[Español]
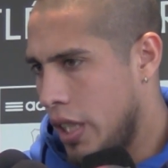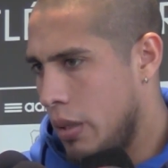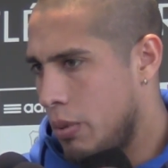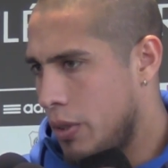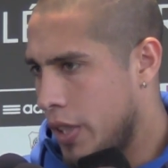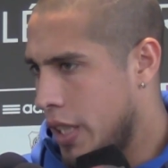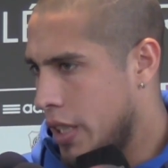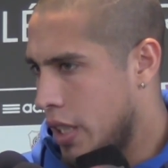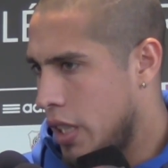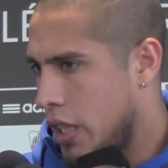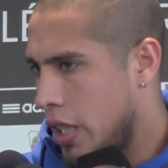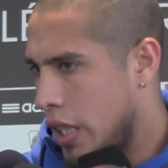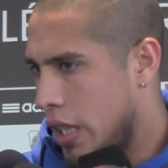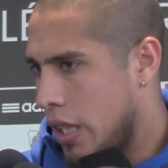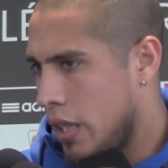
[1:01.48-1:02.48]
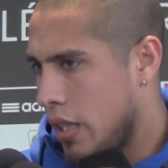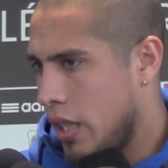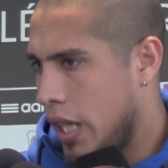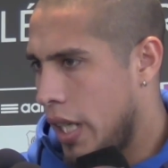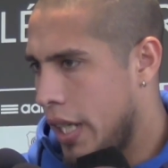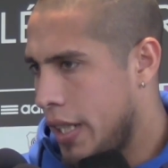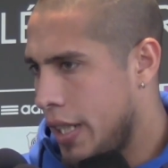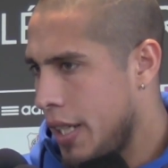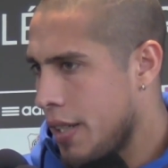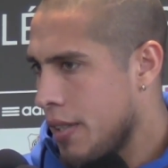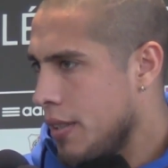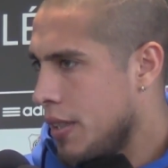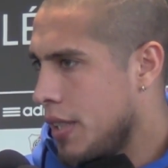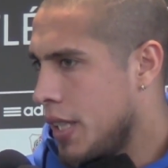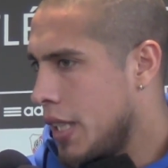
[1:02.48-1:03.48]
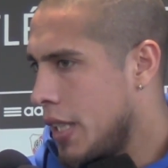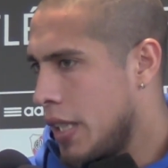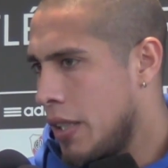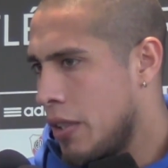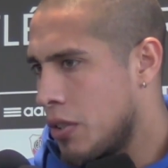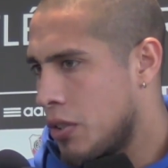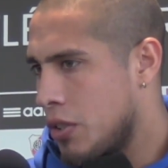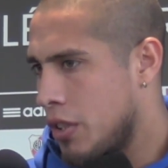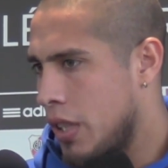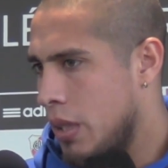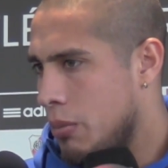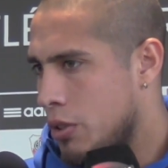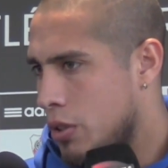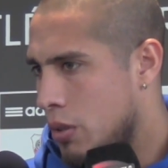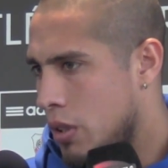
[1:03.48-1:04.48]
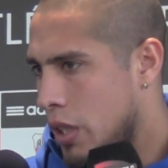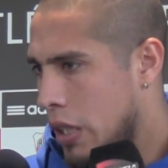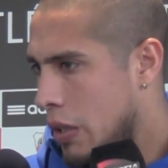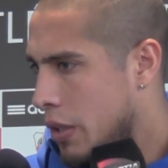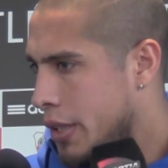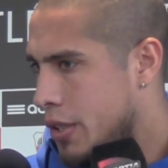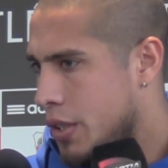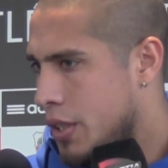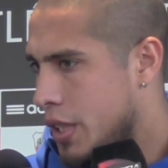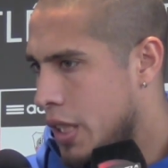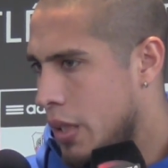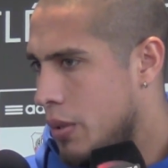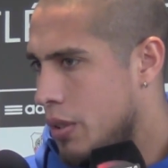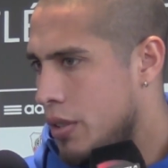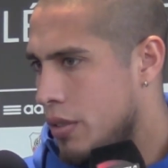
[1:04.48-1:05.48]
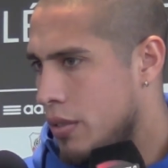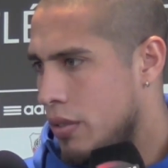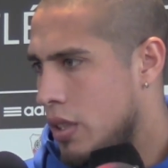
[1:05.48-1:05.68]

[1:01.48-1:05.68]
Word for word: equipos van a salir a, ganar, nosotros estamos obligados a eso, así que bueno,